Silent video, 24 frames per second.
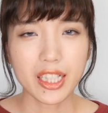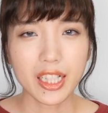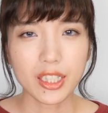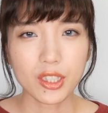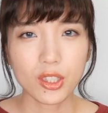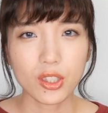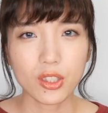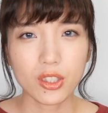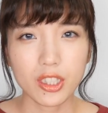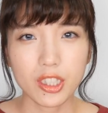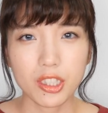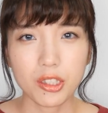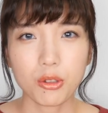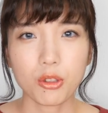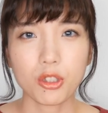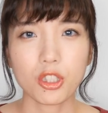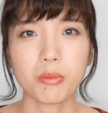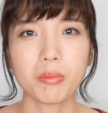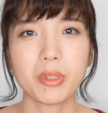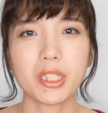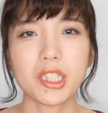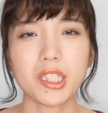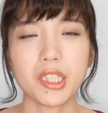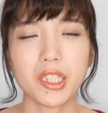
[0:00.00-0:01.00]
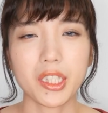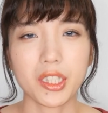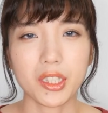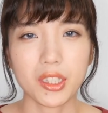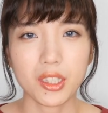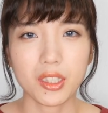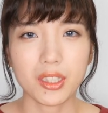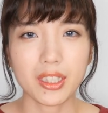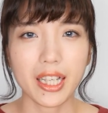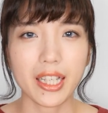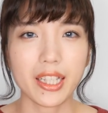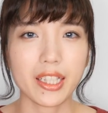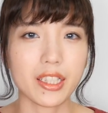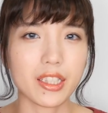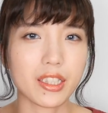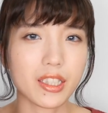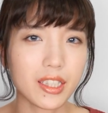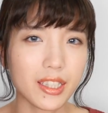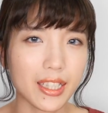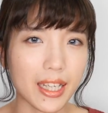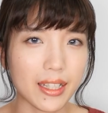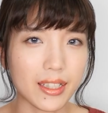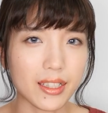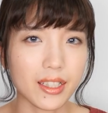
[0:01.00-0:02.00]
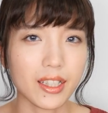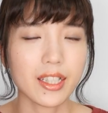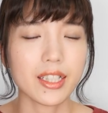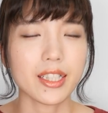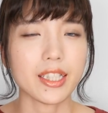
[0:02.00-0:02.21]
安すぎるコスメシリーズ第2弾